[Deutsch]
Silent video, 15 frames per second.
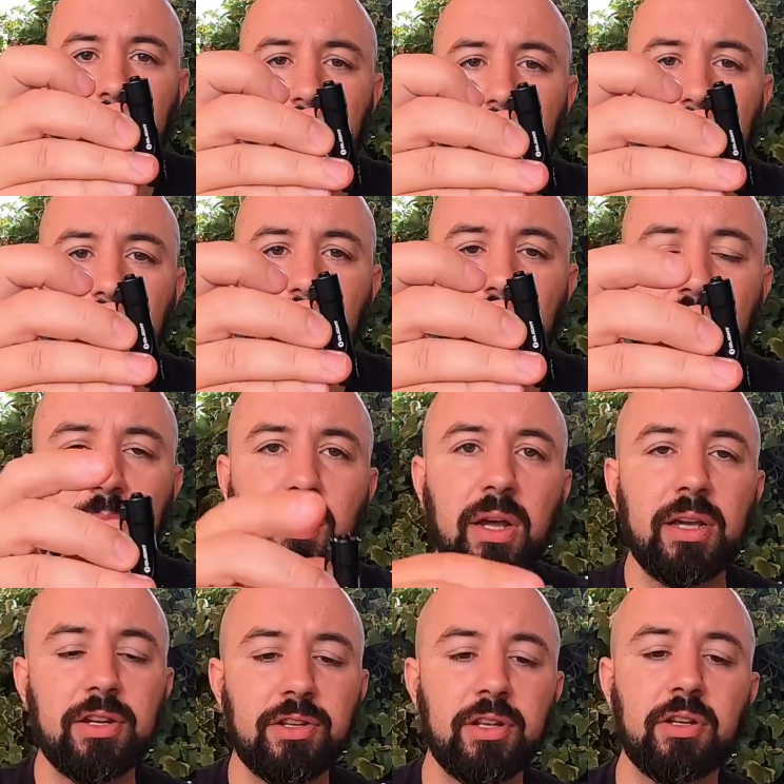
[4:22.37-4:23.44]
Ne, so wie man
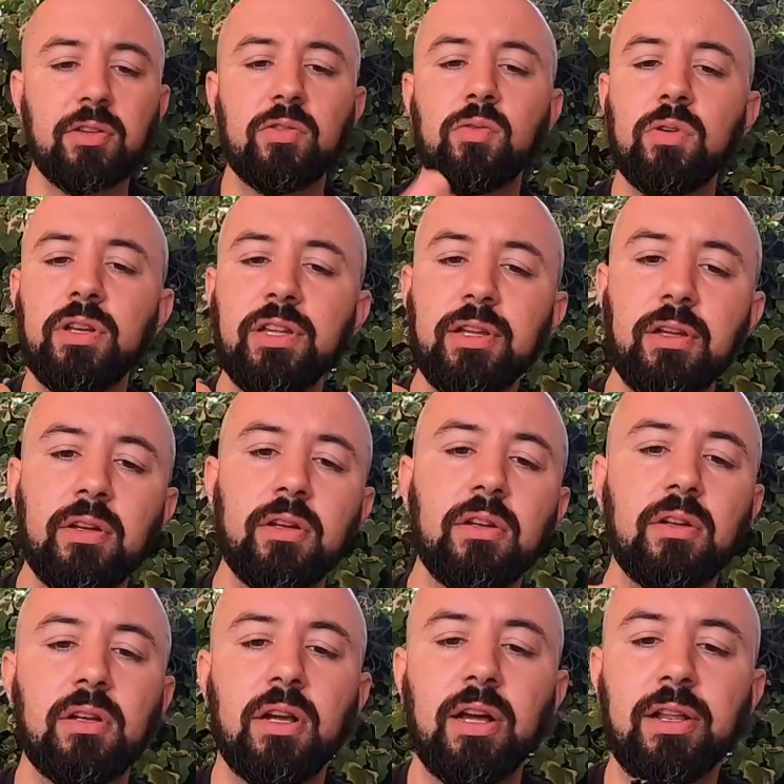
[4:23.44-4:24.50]
eigentlich den Kuli
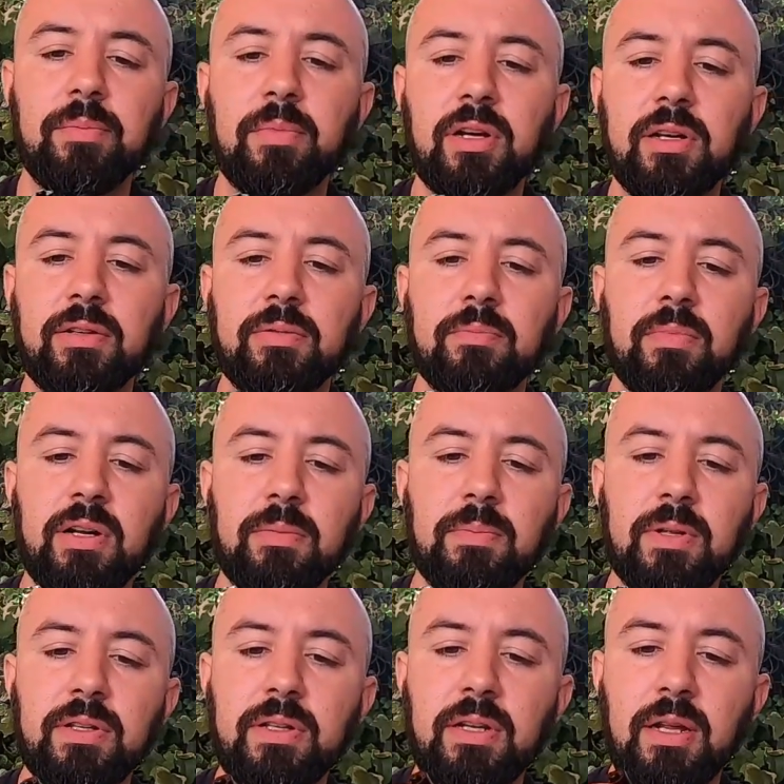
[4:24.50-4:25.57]
anmacht, macht
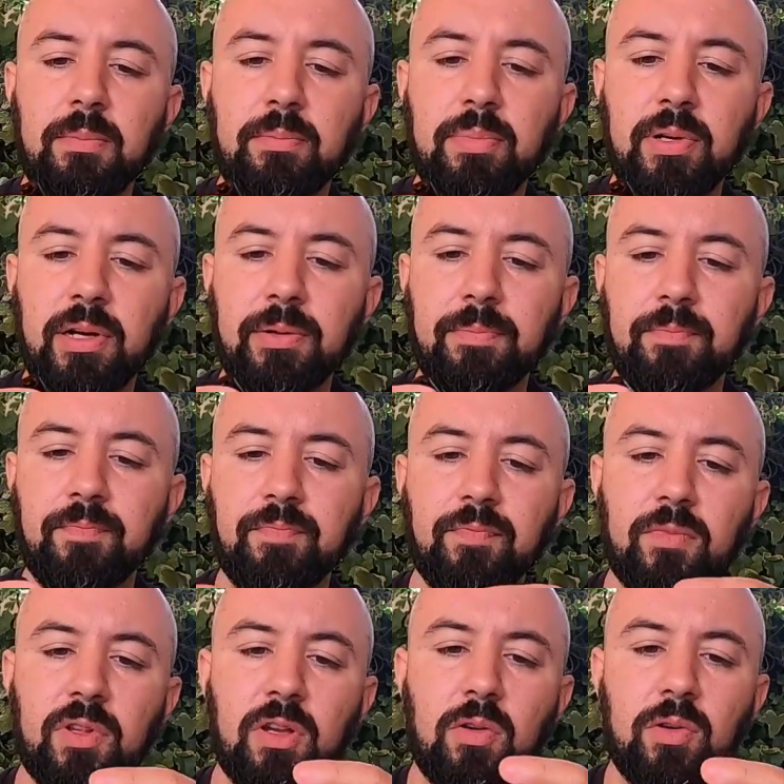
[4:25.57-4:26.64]
man die Lampe an.
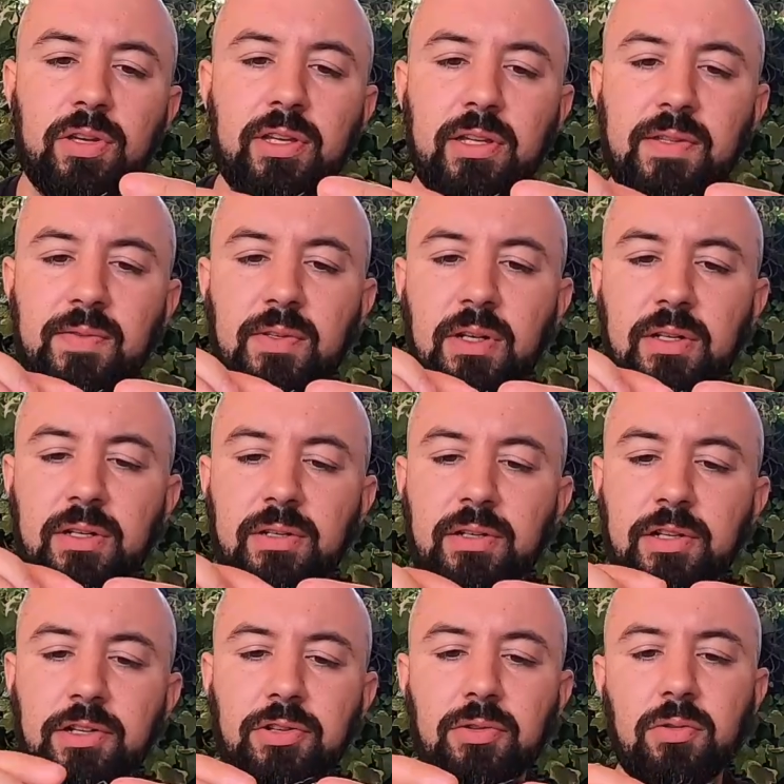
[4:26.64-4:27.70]
Auch hier ist wieder eine
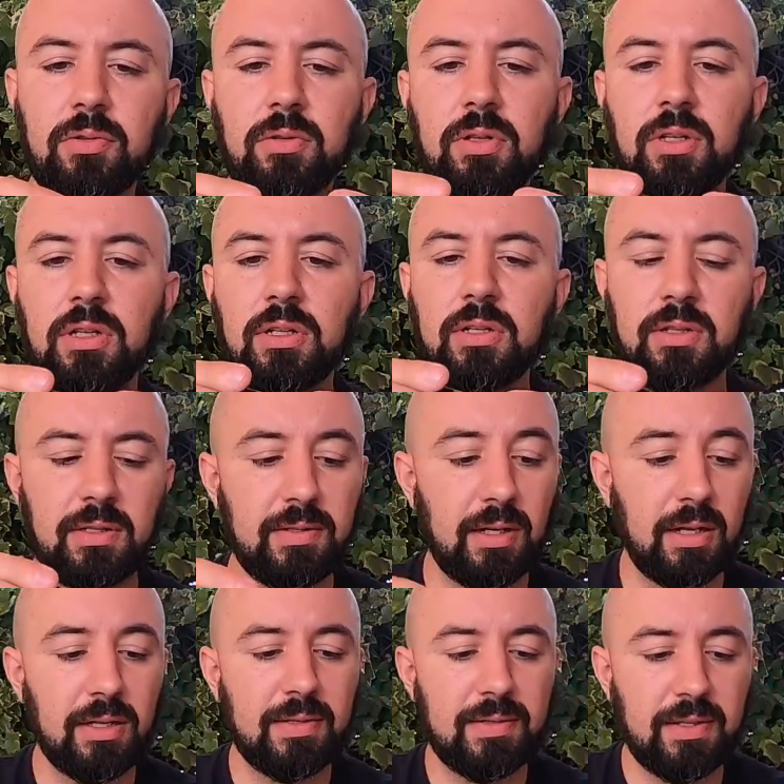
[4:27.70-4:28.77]
Dichtung. Das ist
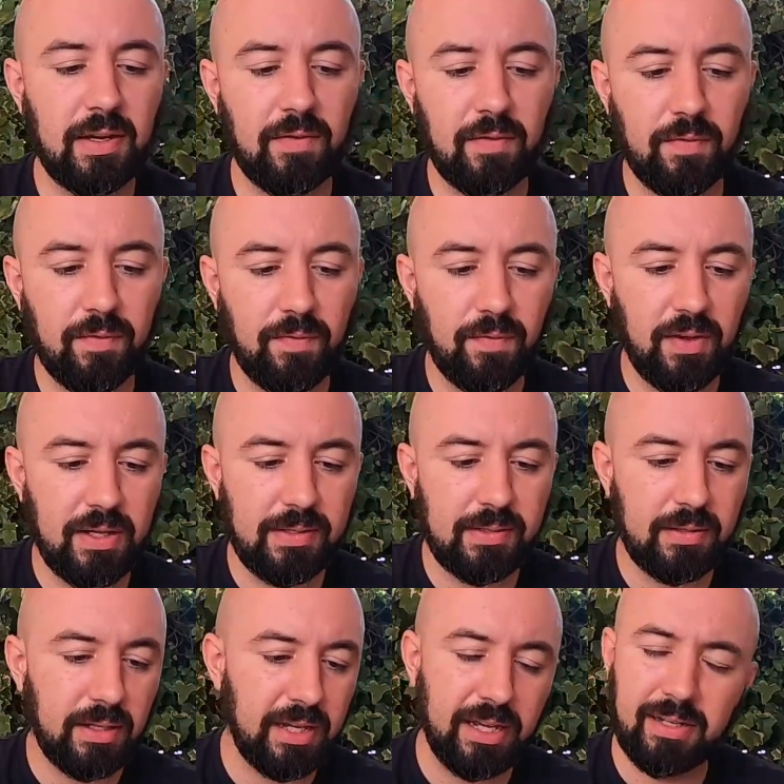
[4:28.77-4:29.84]
alles sehr
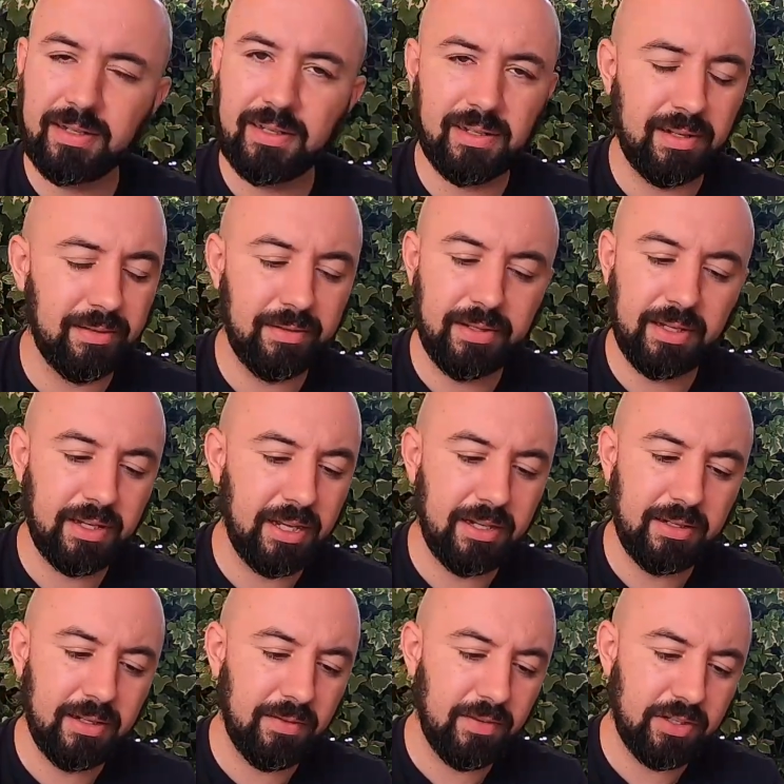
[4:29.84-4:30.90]
fest. Ihr kennt, ihr
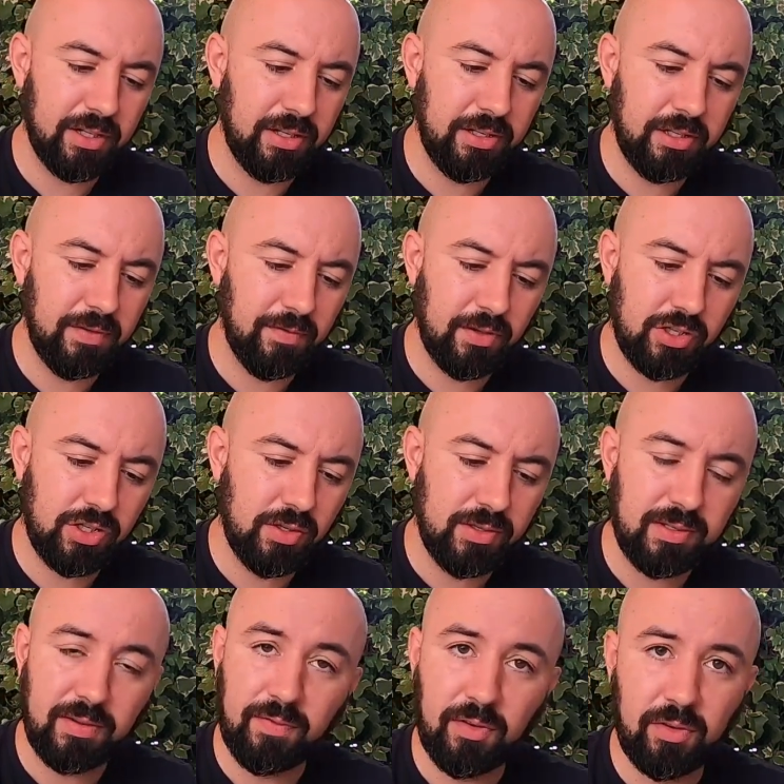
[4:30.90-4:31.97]
kennt ja wahrscheinlich die
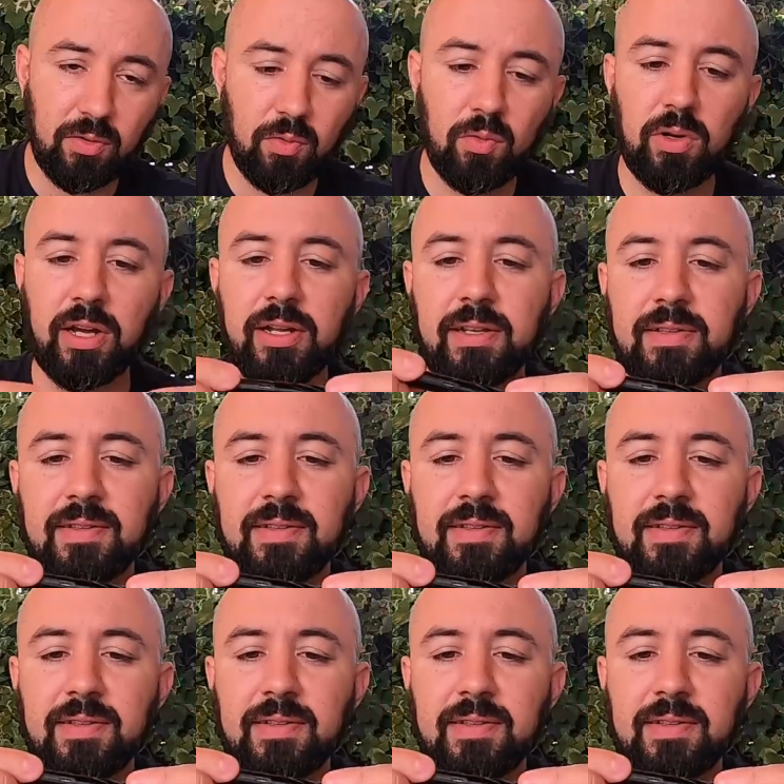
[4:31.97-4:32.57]
Verschlüsse von Olight.